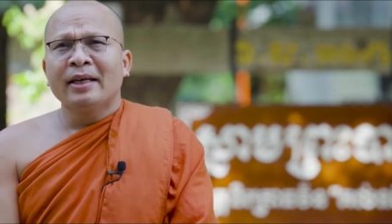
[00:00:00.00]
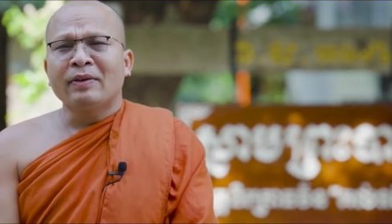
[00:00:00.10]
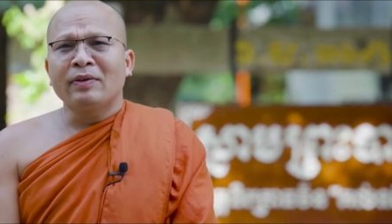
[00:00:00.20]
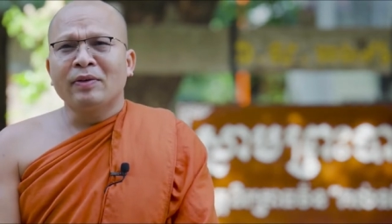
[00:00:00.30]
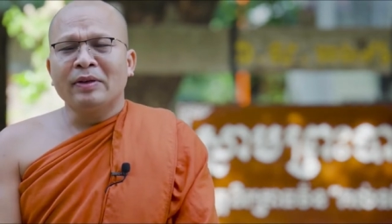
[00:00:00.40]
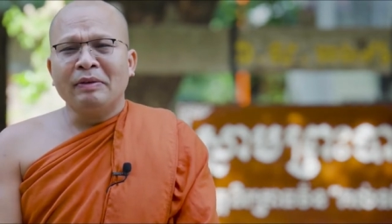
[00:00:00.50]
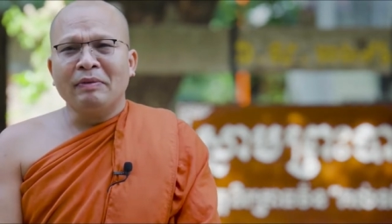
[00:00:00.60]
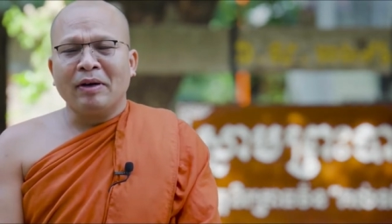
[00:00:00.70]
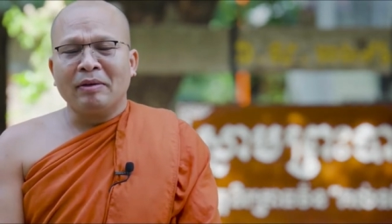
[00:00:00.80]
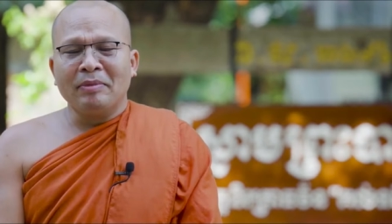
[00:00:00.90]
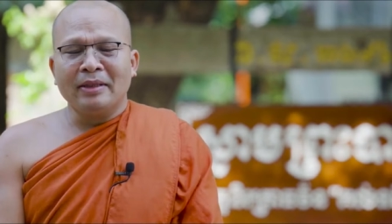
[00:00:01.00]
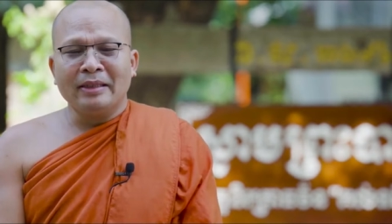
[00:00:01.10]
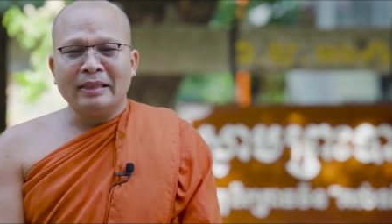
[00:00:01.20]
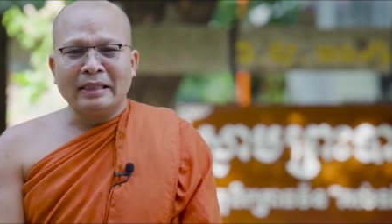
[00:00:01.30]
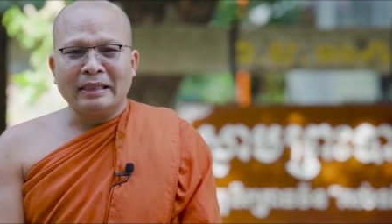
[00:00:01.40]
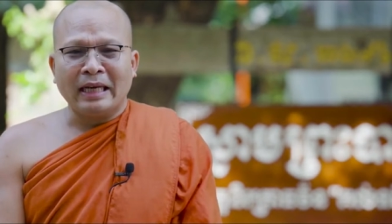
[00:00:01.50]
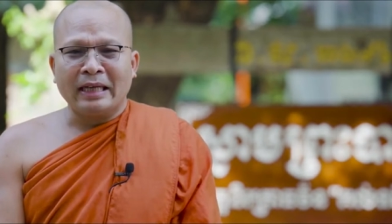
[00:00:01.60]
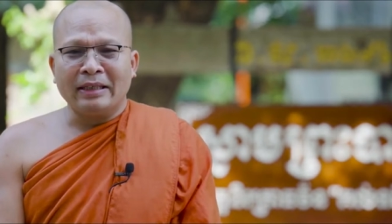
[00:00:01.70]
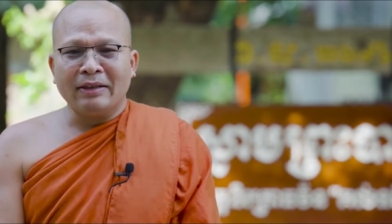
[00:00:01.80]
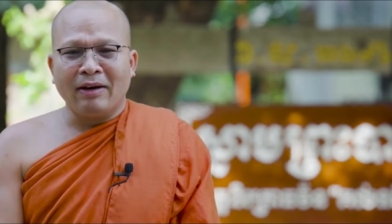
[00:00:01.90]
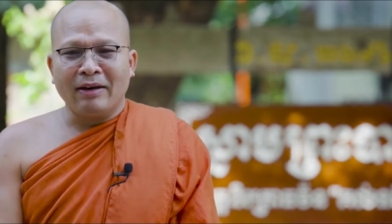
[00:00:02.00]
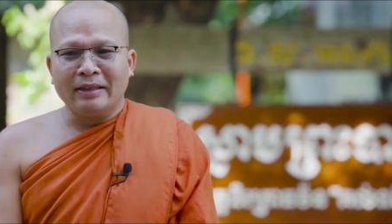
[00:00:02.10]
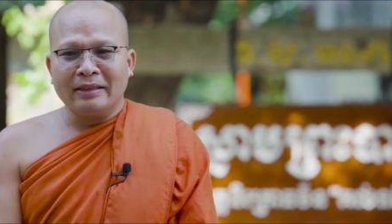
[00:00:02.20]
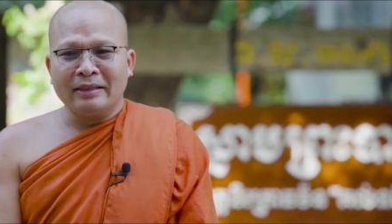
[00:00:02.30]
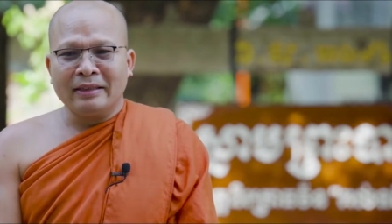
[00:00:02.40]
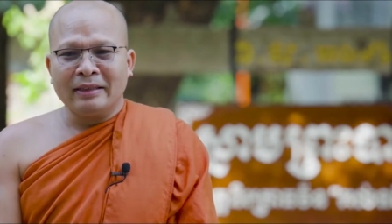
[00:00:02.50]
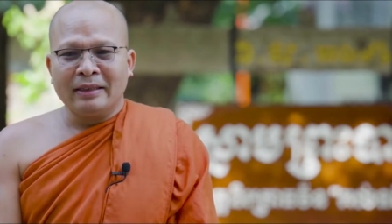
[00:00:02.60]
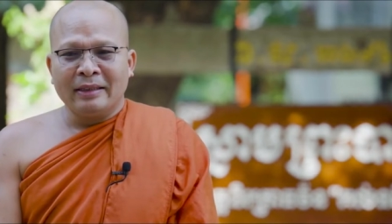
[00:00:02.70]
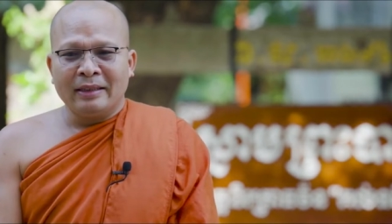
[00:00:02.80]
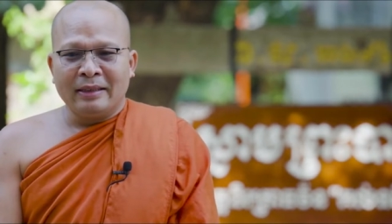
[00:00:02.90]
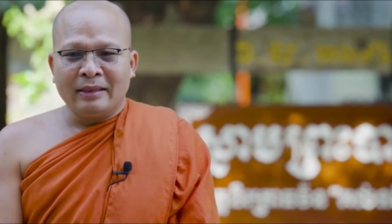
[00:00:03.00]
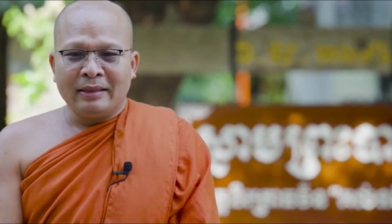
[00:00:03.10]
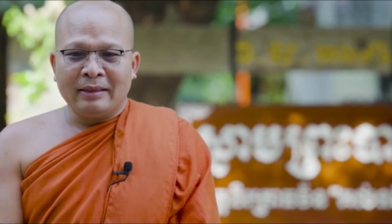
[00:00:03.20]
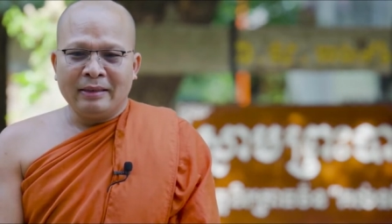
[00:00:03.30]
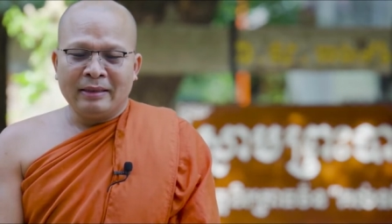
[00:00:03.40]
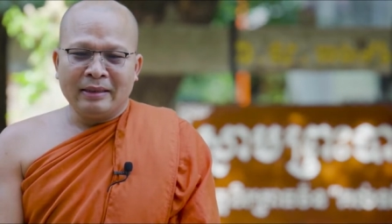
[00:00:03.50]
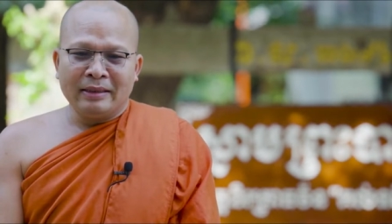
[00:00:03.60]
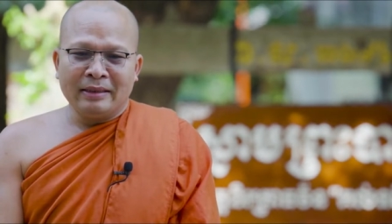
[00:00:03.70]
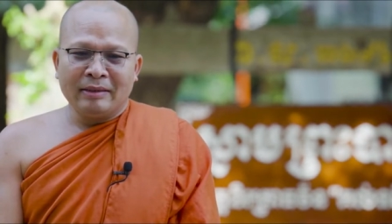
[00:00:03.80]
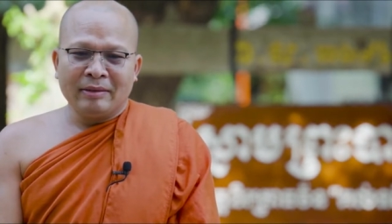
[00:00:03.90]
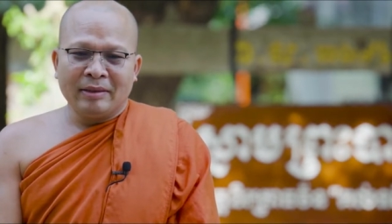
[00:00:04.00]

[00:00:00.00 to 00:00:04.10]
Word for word: Lòng lúc này vọt biên hưởng chạy đòn hưởng